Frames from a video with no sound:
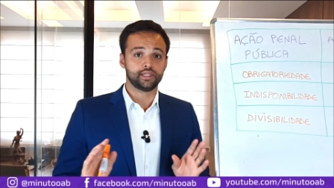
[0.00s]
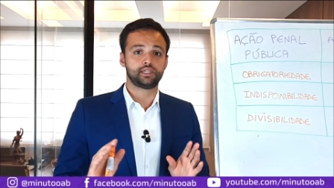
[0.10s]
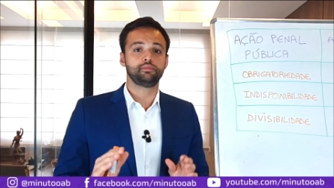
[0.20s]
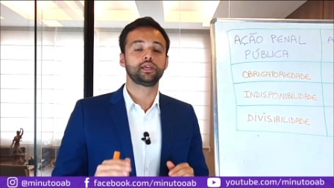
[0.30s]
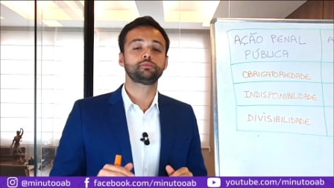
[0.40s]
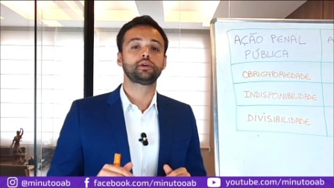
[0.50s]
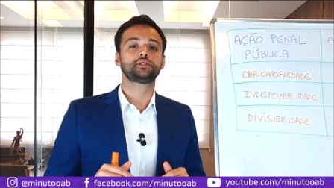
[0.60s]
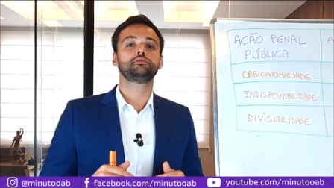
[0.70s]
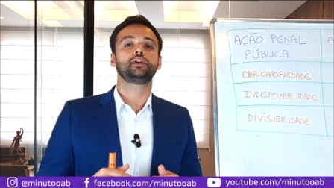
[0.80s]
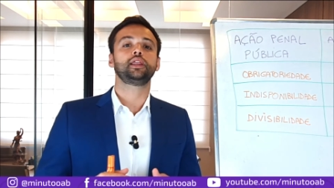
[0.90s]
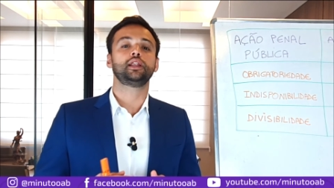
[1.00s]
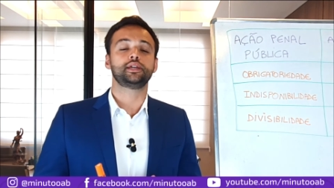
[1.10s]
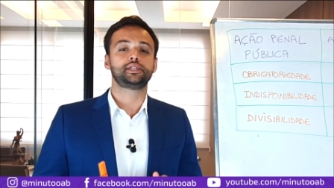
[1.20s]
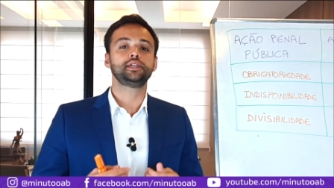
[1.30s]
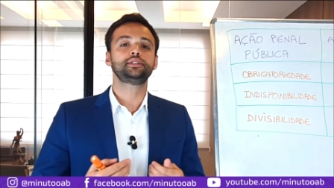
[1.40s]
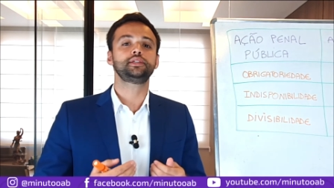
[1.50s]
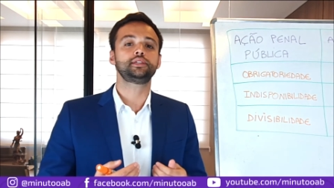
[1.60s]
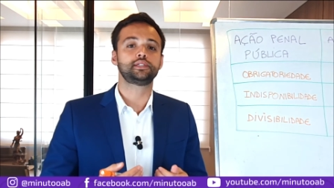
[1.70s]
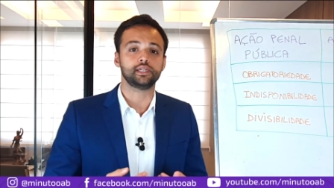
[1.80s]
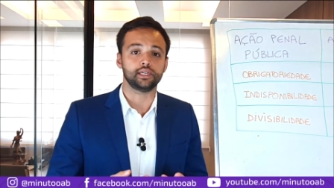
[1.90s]
Se mesmo assim o querelante
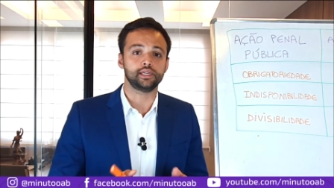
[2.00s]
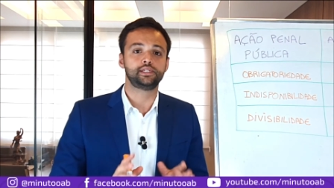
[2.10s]
insistir